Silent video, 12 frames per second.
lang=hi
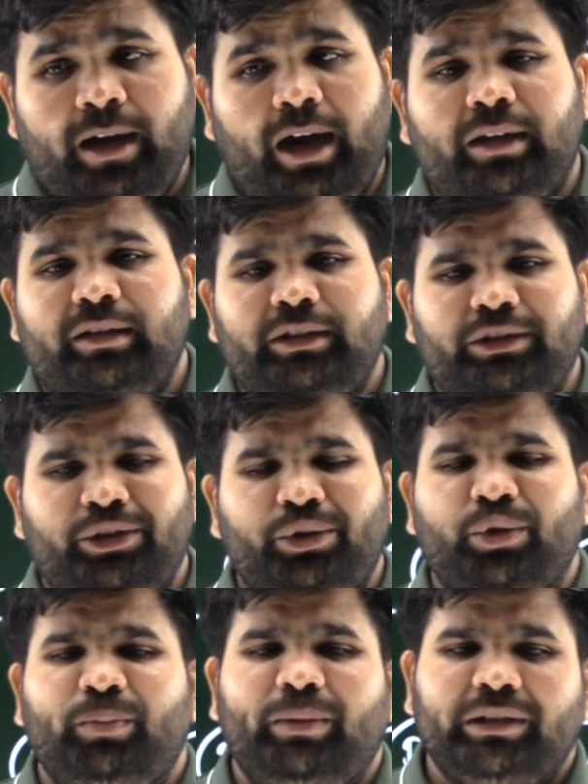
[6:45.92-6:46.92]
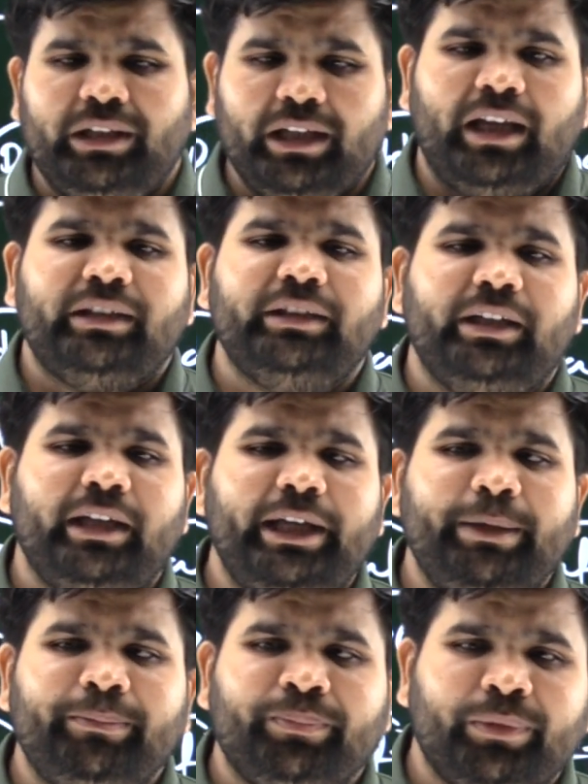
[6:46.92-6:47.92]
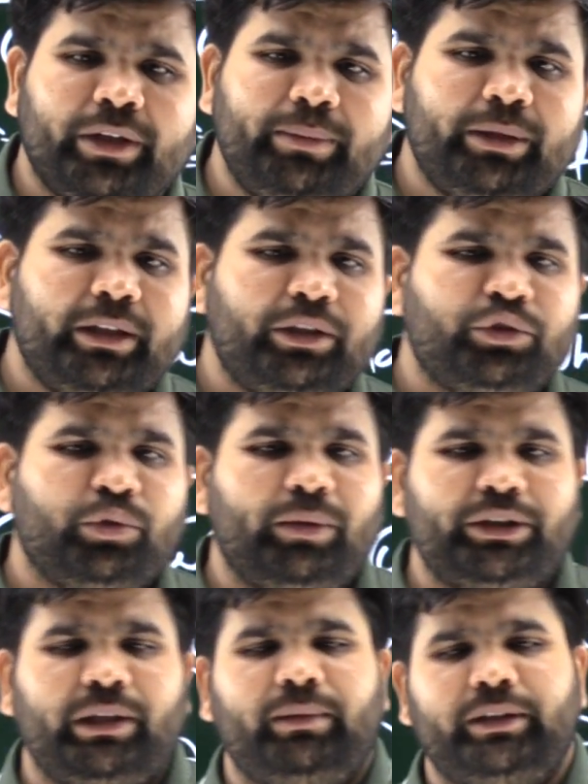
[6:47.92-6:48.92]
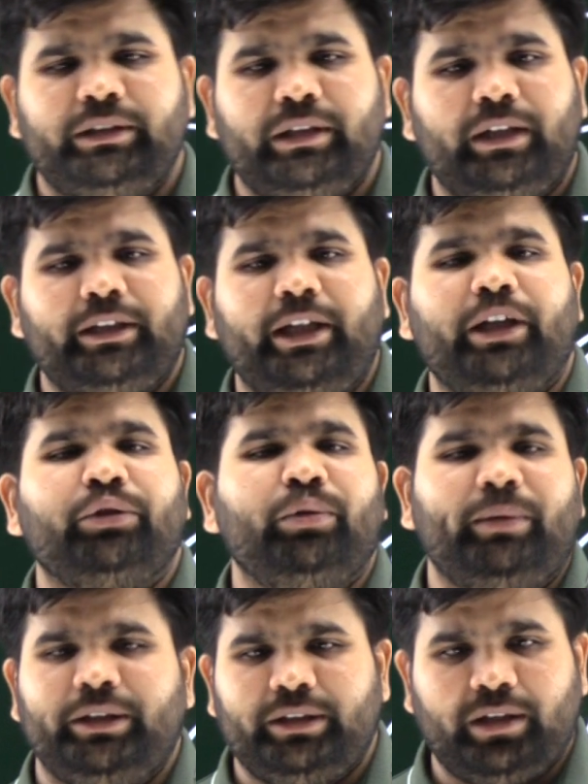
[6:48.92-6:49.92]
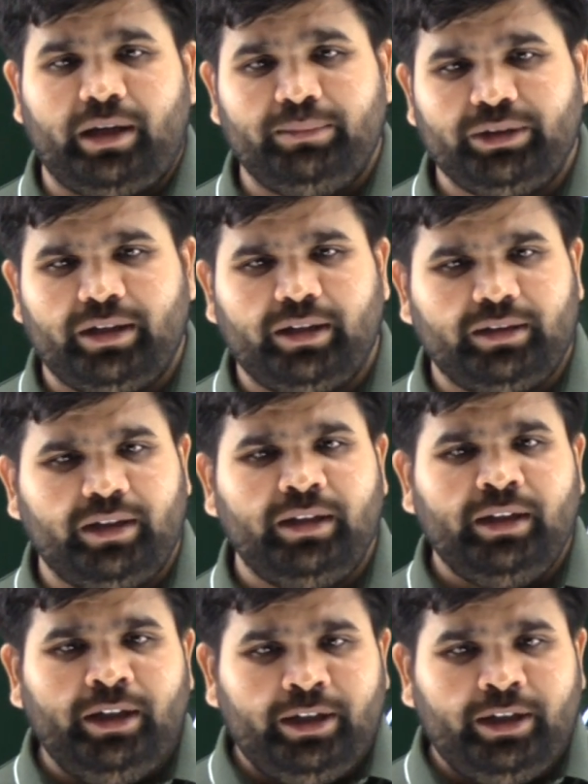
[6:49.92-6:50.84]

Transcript: आठ दिन से यूट्यूब पर इसलिए क्लास नहीं ली कि पिछले सुबह छः बजे से रात एक दो बजे तक काम चल रहा था